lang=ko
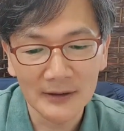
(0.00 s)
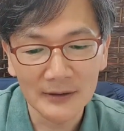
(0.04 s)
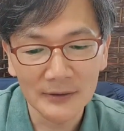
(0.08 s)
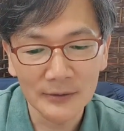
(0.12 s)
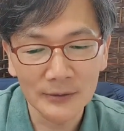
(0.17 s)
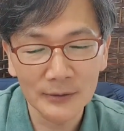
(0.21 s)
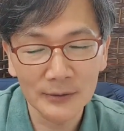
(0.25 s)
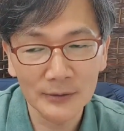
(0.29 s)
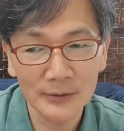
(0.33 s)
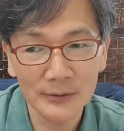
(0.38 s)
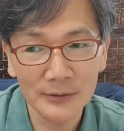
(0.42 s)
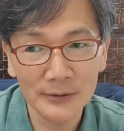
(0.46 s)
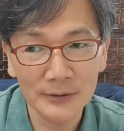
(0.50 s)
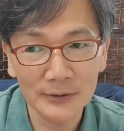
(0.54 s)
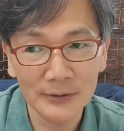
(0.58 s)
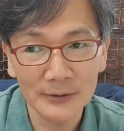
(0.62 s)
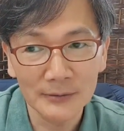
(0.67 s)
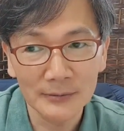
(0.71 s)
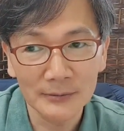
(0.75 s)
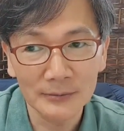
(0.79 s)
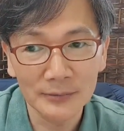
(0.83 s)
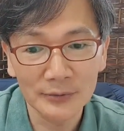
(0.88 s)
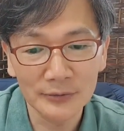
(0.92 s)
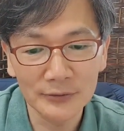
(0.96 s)
예,
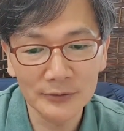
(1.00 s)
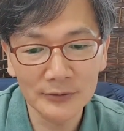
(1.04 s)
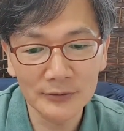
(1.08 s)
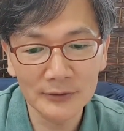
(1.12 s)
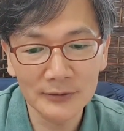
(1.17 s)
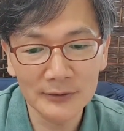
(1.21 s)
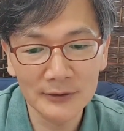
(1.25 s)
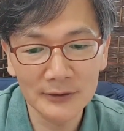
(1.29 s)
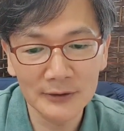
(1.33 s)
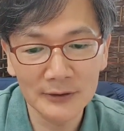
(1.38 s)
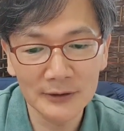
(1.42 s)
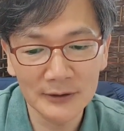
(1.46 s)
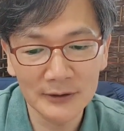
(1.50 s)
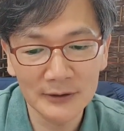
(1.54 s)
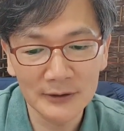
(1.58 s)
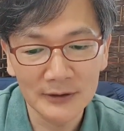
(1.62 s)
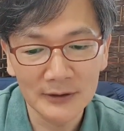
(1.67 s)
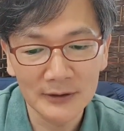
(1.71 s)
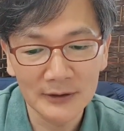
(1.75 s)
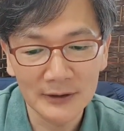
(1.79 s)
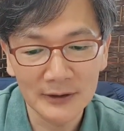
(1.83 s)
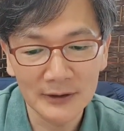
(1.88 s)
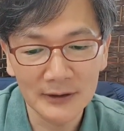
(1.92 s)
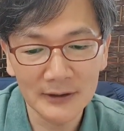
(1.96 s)
또
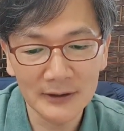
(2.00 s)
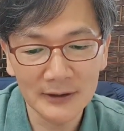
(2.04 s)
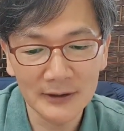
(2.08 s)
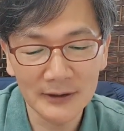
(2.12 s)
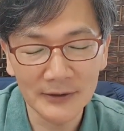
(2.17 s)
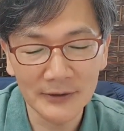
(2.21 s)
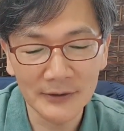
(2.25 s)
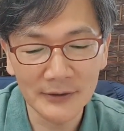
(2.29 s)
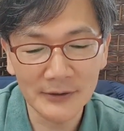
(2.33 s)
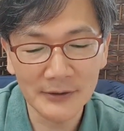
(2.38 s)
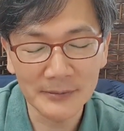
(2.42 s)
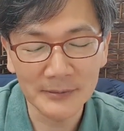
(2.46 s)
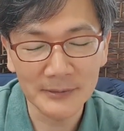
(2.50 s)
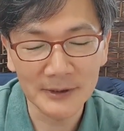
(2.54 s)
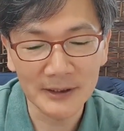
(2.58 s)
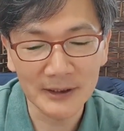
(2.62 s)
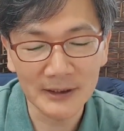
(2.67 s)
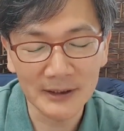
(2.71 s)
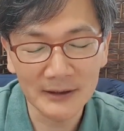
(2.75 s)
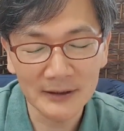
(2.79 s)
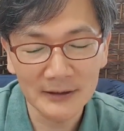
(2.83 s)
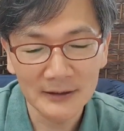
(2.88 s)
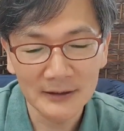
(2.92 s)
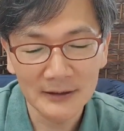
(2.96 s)
부흥을 일으키게
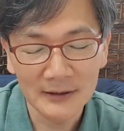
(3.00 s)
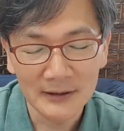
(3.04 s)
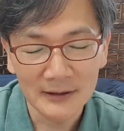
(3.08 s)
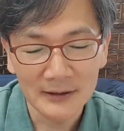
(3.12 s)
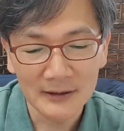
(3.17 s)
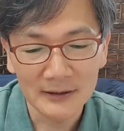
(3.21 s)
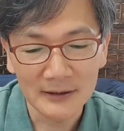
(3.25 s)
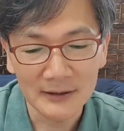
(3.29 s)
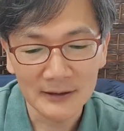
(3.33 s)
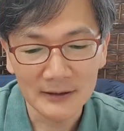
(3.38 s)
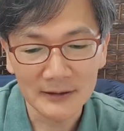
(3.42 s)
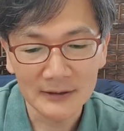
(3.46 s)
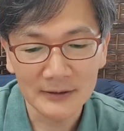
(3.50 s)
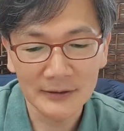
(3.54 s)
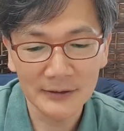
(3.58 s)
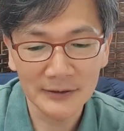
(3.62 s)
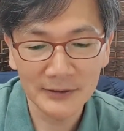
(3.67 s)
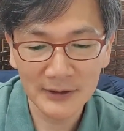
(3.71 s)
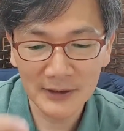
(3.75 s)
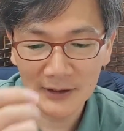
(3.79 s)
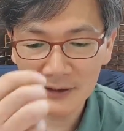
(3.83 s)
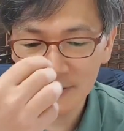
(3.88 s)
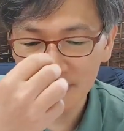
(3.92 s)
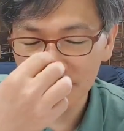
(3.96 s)
되었습니다. 예,
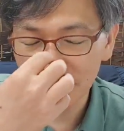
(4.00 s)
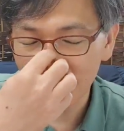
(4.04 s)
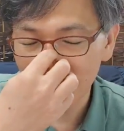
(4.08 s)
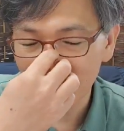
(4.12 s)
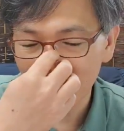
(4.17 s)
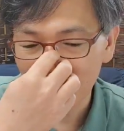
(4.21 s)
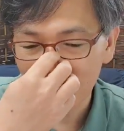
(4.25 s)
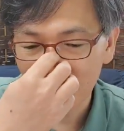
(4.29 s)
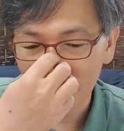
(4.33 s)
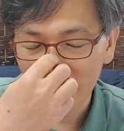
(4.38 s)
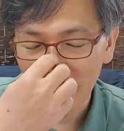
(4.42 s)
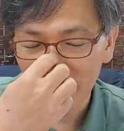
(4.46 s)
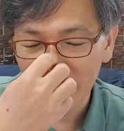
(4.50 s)
그런데